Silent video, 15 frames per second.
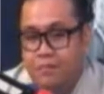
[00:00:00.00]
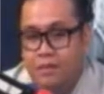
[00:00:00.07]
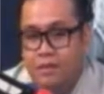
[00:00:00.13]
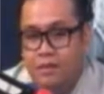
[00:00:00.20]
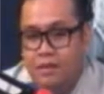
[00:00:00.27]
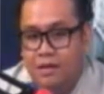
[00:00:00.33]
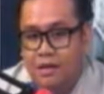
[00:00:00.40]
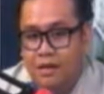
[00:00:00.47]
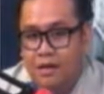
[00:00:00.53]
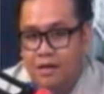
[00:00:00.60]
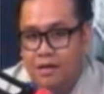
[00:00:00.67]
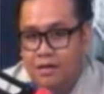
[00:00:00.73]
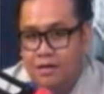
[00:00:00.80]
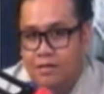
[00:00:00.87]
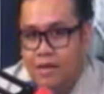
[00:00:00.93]
Na,
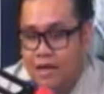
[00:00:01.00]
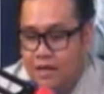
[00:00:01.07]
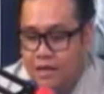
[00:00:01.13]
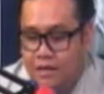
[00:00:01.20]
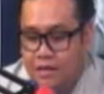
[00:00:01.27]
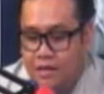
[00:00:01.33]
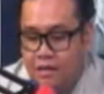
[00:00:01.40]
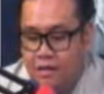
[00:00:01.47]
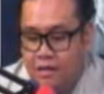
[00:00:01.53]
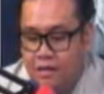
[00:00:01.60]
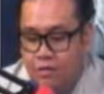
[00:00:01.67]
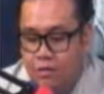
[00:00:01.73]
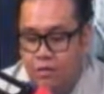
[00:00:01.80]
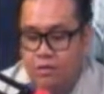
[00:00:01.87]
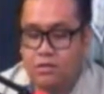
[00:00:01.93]
uh, nakita lang nila,
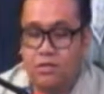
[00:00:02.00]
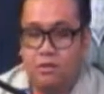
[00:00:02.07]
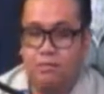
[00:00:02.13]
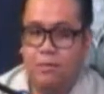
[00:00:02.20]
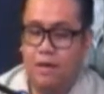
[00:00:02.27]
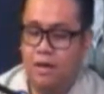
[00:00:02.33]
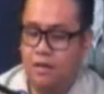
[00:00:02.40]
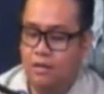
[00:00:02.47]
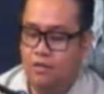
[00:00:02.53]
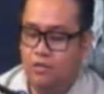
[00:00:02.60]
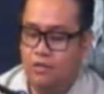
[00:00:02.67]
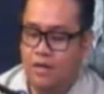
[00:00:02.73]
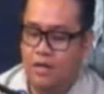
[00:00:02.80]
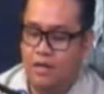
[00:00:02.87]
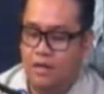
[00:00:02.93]
uy, salbahe to
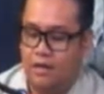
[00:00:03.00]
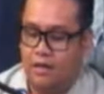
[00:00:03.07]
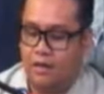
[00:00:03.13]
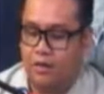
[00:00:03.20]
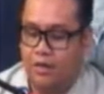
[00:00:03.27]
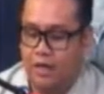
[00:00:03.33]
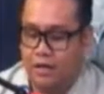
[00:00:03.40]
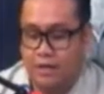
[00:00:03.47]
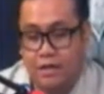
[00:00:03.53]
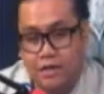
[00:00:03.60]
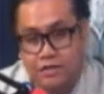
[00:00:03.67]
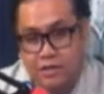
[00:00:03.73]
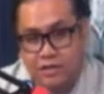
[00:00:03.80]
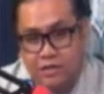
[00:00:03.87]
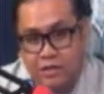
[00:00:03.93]
ah. Oh, yan,
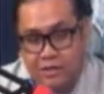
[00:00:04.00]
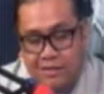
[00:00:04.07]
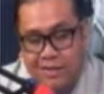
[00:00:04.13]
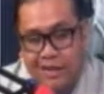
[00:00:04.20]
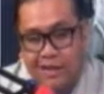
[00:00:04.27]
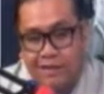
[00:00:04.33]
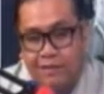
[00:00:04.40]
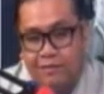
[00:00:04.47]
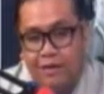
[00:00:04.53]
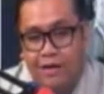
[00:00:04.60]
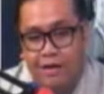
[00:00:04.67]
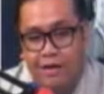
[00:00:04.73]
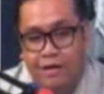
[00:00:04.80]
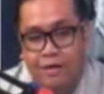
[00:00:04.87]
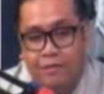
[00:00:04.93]
i-share na, di ba?
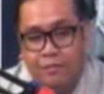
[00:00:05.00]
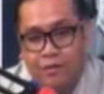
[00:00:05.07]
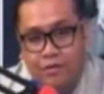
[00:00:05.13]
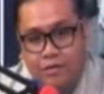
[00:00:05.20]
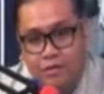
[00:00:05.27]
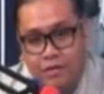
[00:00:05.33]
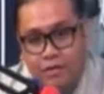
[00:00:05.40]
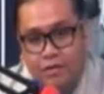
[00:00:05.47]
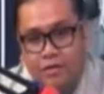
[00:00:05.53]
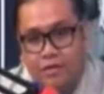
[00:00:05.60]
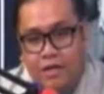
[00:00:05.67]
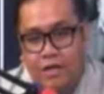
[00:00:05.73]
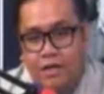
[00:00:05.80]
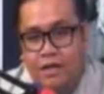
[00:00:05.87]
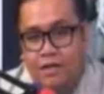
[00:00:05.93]
Pero hindi ninyo
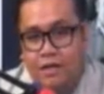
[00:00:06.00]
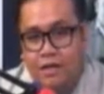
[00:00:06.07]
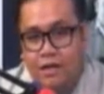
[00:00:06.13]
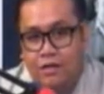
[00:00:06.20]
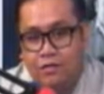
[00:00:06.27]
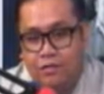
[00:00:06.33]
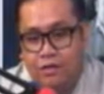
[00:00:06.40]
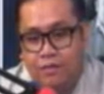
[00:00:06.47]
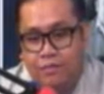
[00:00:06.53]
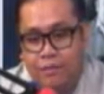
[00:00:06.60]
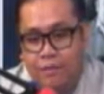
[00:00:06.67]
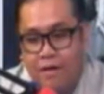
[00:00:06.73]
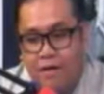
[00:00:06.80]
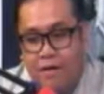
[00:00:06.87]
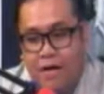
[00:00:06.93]
nakita yung iba
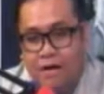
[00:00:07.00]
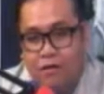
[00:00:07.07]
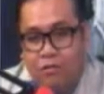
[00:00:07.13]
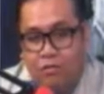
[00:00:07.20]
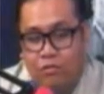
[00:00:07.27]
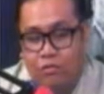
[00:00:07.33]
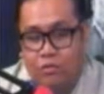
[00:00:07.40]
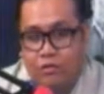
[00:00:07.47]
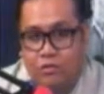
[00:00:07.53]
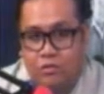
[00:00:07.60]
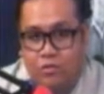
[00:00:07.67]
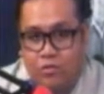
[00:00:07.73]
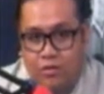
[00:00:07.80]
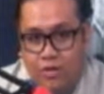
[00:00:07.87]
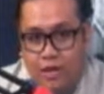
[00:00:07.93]
pang anggulo ng
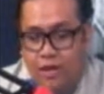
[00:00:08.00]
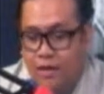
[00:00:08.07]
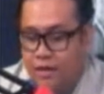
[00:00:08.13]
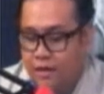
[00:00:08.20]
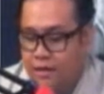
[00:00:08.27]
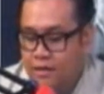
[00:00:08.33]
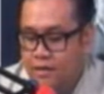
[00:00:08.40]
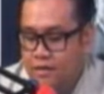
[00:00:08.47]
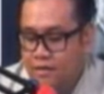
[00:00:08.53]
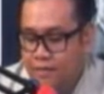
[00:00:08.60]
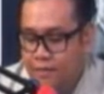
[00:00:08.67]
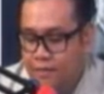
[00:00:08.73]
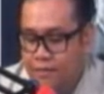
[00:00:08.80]
istorya. Di ba?